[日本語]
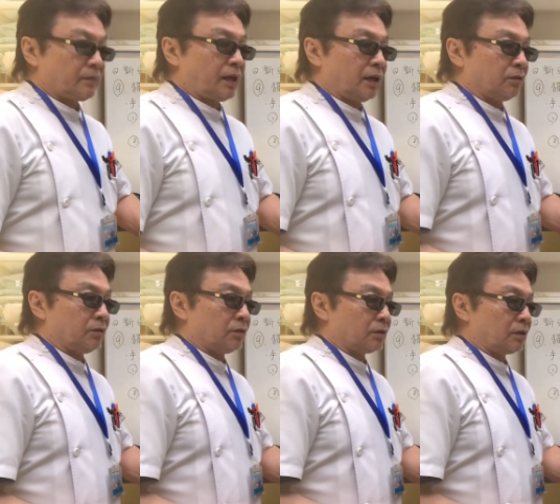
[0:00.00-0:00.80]
あ
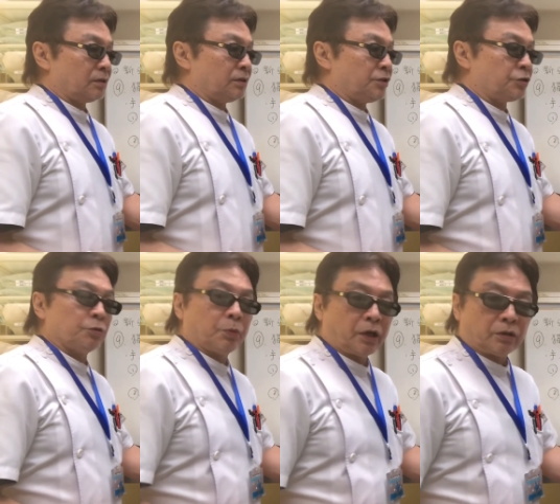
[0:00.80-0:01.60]
の歯周
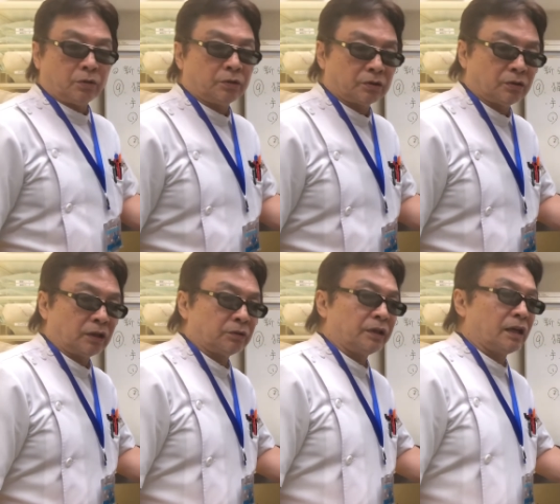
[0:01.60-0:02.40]
ポケットをその
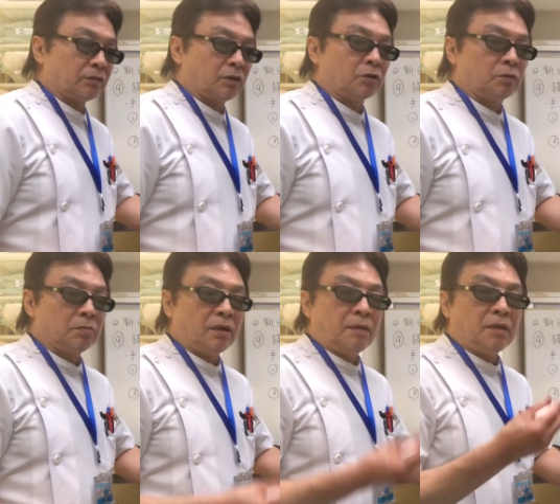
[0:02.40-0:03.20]
後狙うと
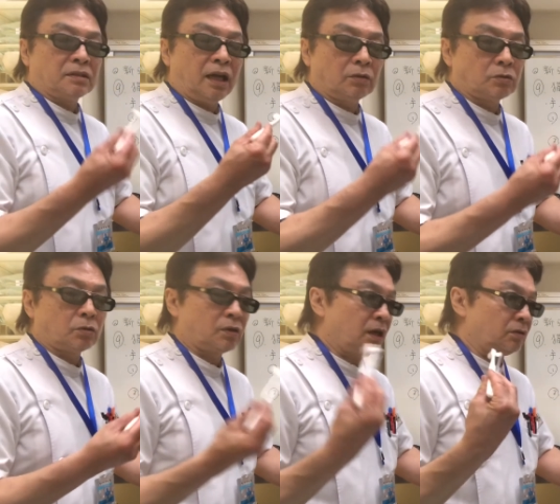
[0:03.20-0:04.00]
まず歯の
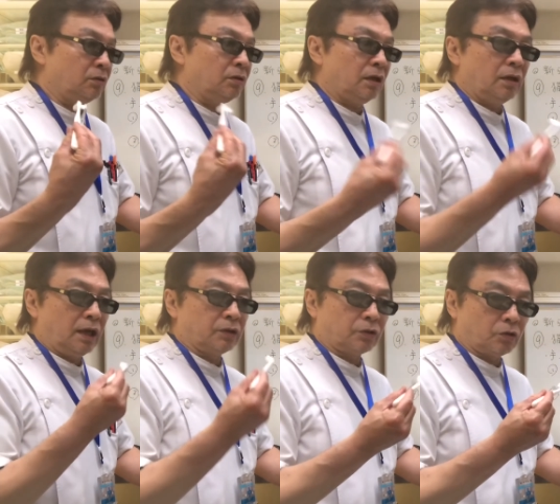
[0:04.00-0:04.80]
外側の
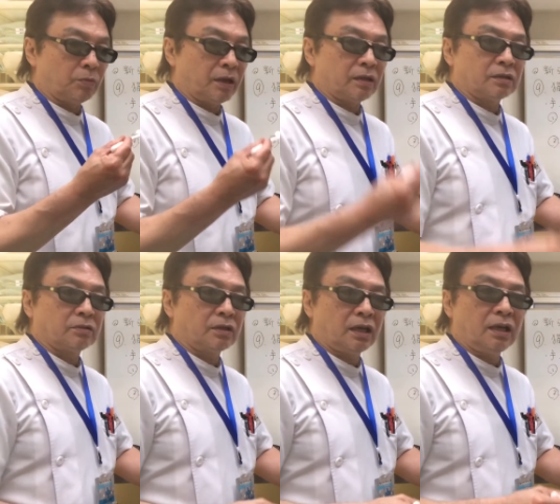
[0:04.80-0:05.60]
歯の表面
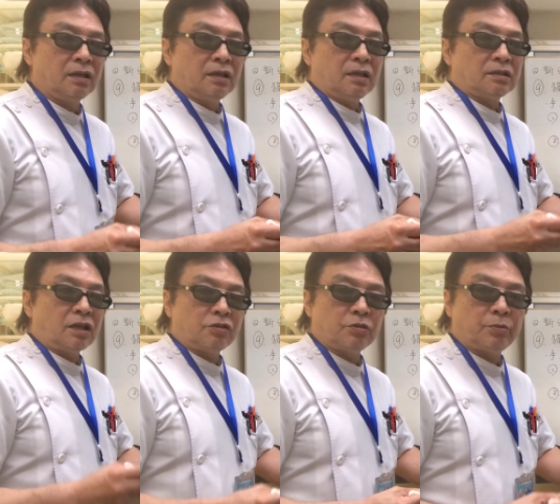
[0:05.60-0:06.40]
それから
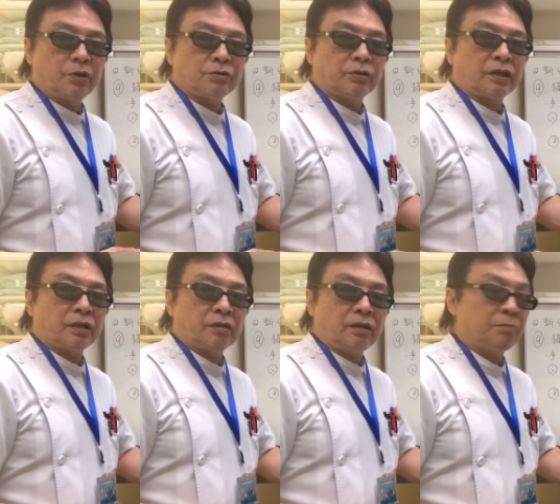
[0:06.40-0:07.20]
30秒以上でき、ね、
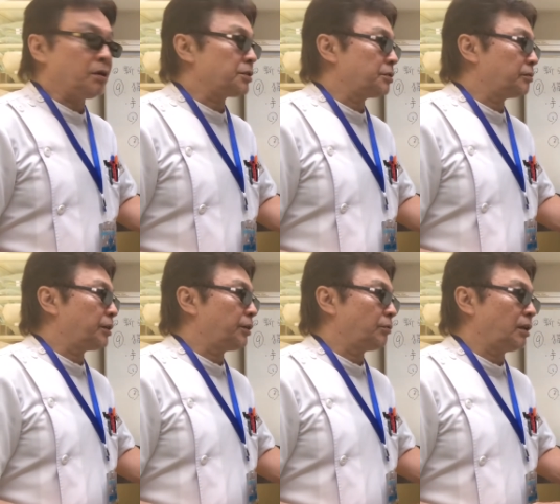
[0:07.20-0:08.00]
ブラッシングで
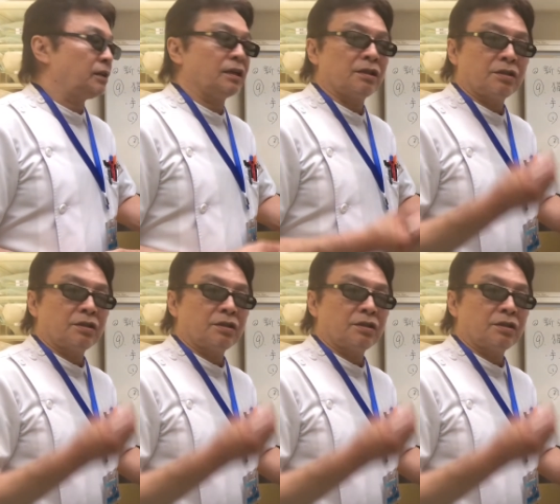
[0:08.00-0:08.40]
きるようになったら